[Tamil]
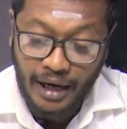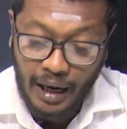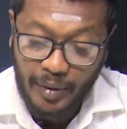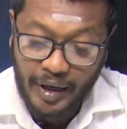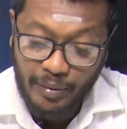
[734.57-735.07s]

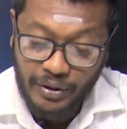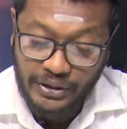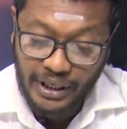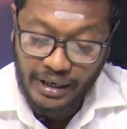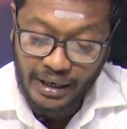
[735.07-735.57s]
யாழ்ப்பாண
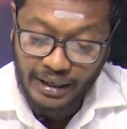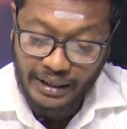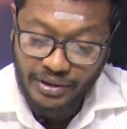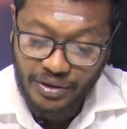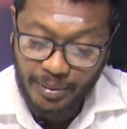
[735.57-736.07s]
போலீசாரினால்
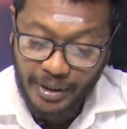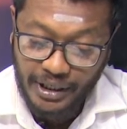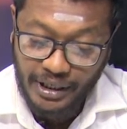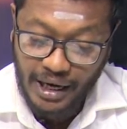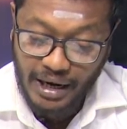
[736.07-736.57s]
கைது
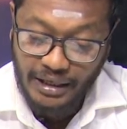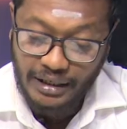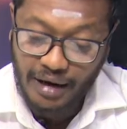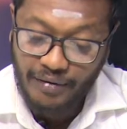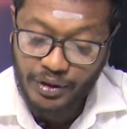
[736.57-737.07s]
செய்யப்பட்டிருக்கிறார்கள்
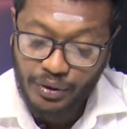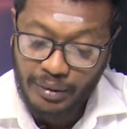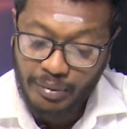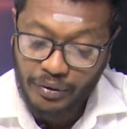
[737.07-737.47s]
நாவாந்துறை